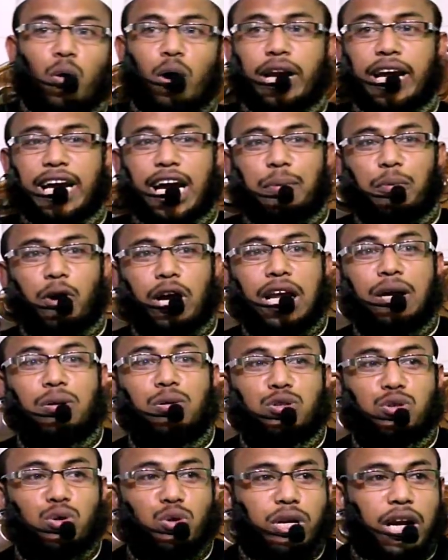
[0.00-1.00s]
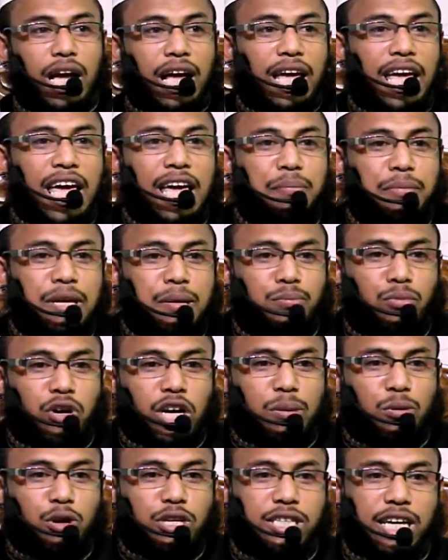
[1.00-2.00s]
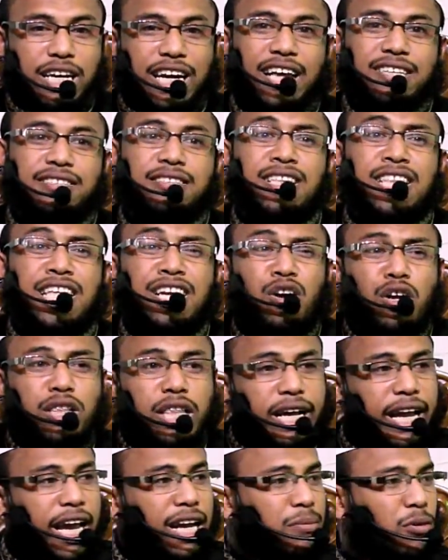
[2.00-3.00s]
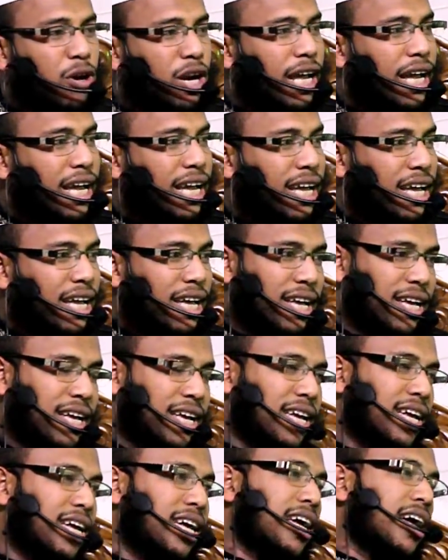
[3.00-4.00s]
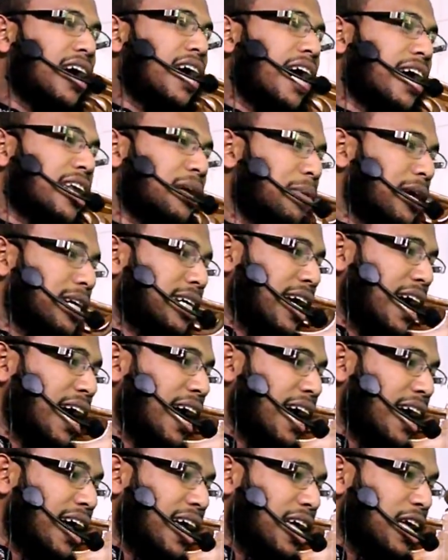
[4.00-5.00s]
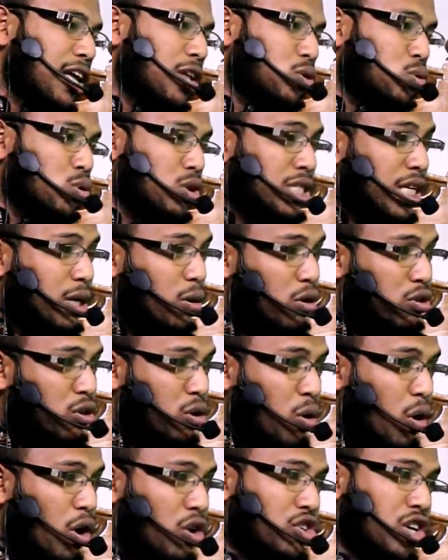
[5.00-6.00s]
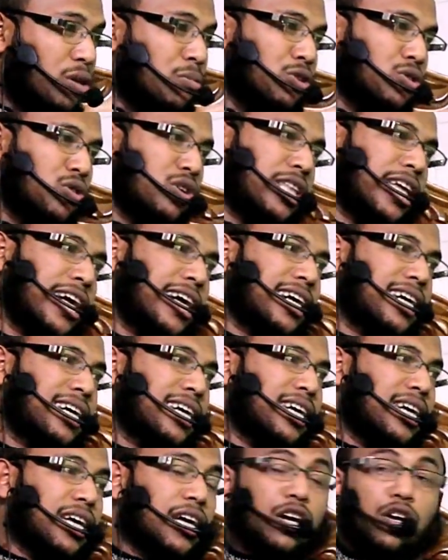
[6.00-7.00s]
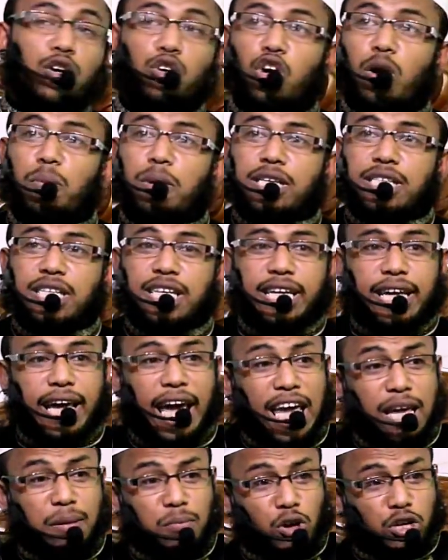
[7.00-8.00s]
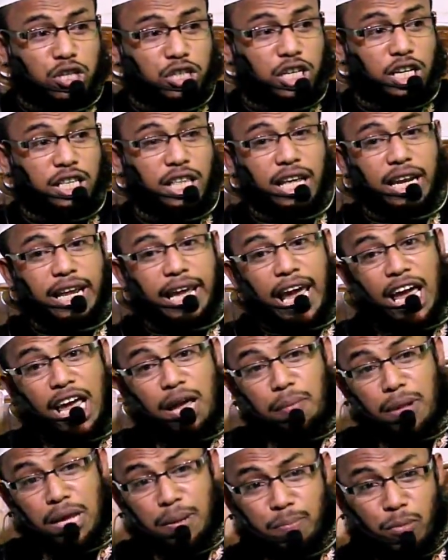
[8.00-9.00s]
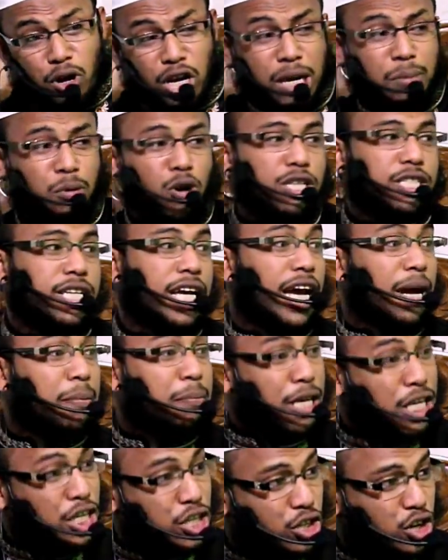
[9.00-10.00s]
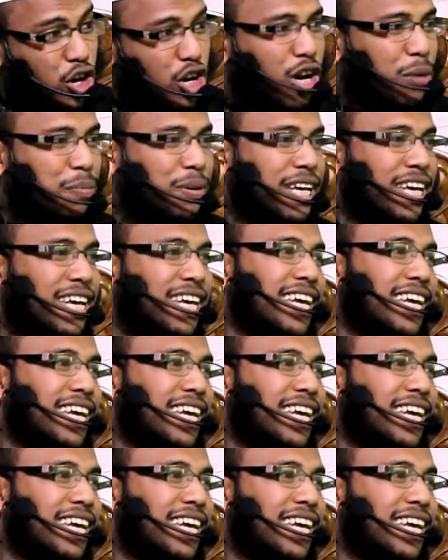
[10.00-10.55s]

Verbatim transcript: অনেকে বলে হুজুররা এই মিম্বরে বসে রাজনীতির কথা কেন বলে আরে বেটা তুই যে কত গণ্ডমূর্খ দেখ নবীজি এই মসজিদের এই মিম্বরে বৈশা বিশ্ব নবী